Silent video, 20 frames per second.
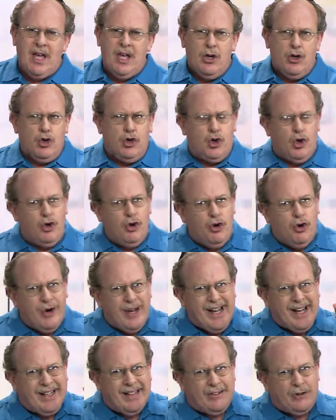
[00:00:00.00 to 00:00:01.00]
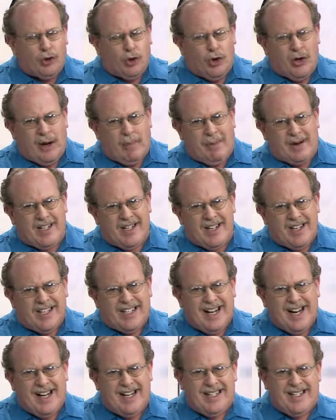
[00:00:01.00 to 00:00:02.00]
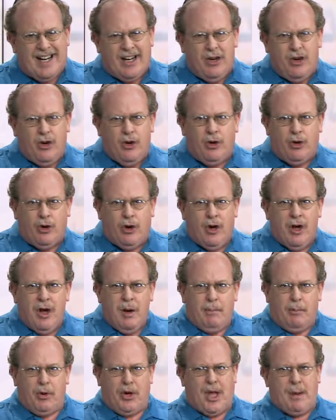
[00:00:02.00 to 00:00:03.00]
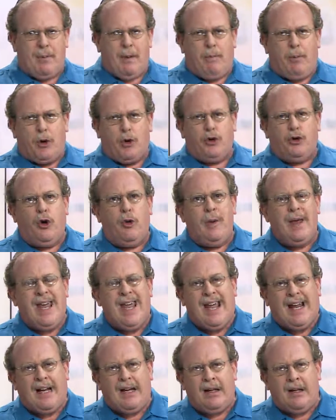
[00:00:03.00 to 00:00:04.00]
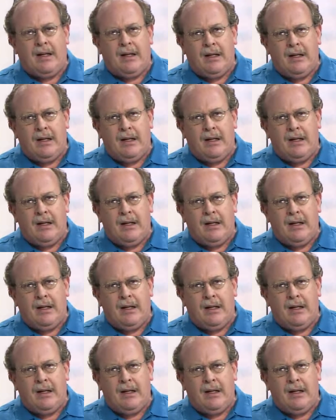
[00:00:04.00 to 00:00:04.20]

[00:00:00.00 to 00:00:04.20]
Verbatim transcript: Yo no entro en la presencia del Señor porque me porto bien.